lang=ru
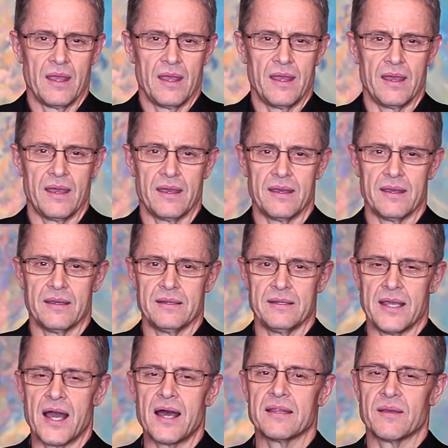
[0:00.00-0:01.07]
Э,
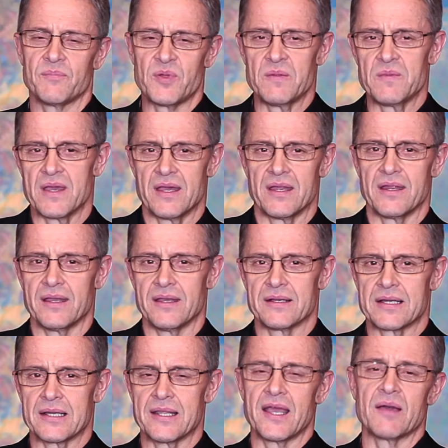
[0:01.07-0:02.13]
я, например,
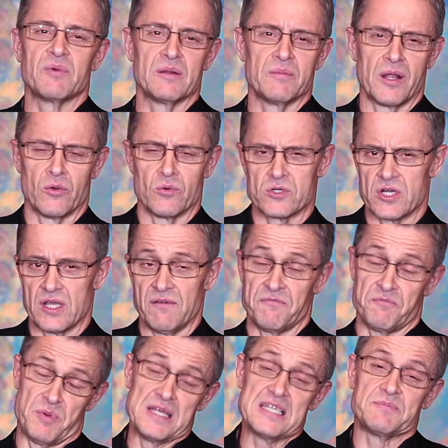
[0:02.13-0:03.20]
когда я был моложе, и в
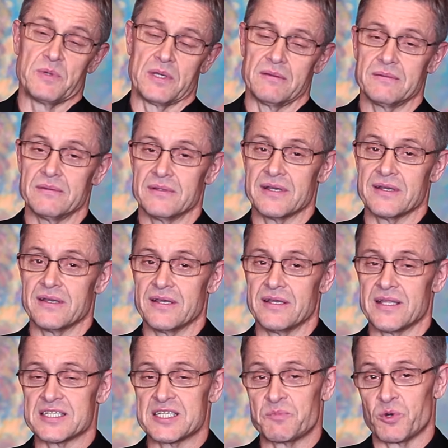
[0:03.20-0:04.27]
принципе
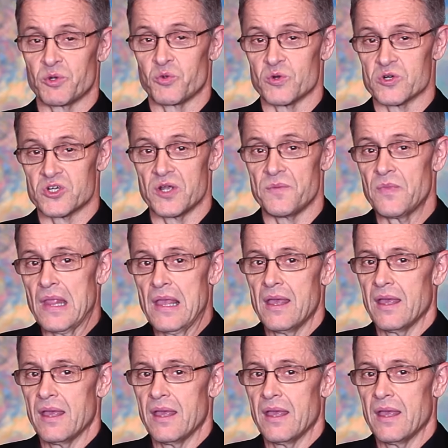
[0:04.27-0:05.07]
до сих пор тоже,